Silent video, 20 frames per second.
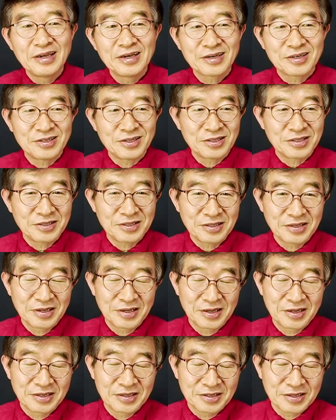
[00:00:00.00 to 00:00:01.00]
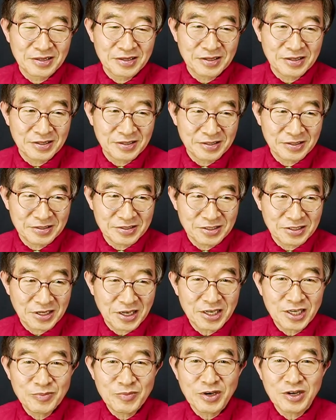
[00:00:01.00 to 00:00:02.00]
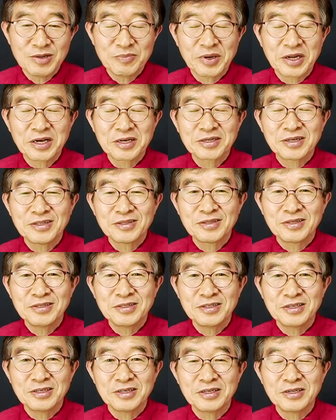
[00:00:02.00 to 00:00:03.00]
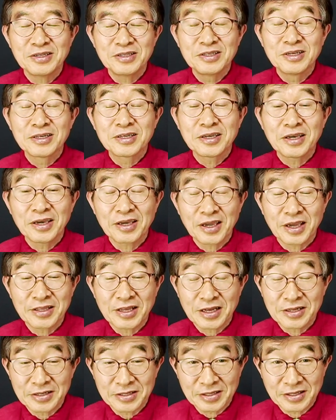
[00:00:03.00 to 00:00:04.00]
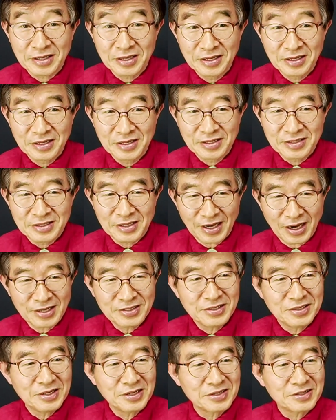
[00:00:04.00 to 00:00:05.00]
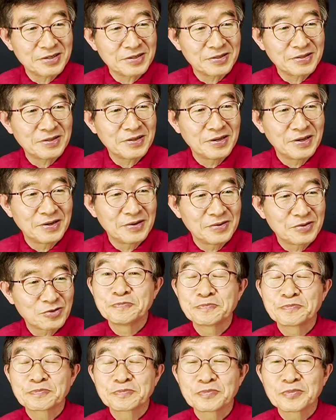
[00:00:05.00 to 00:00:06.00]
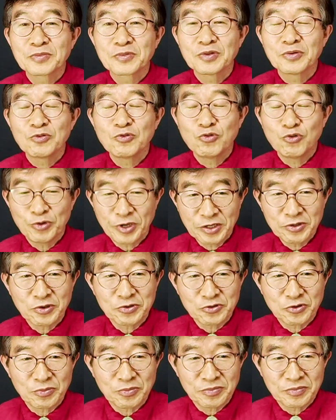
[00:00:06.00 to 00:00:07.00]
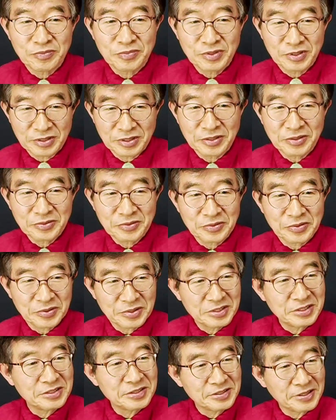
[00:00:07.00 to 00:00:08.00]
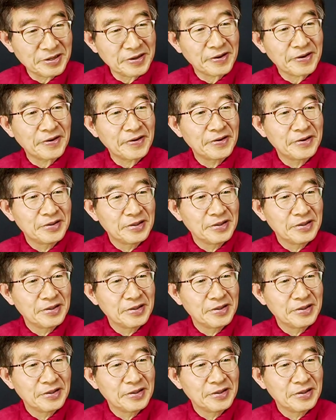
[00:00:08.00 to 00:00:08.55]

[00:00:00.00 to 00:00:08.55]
그런 그 책임이 얼마나 컸던지를 늦게 깨달은 아들의 그런 후회도 좀 들어있고 이런데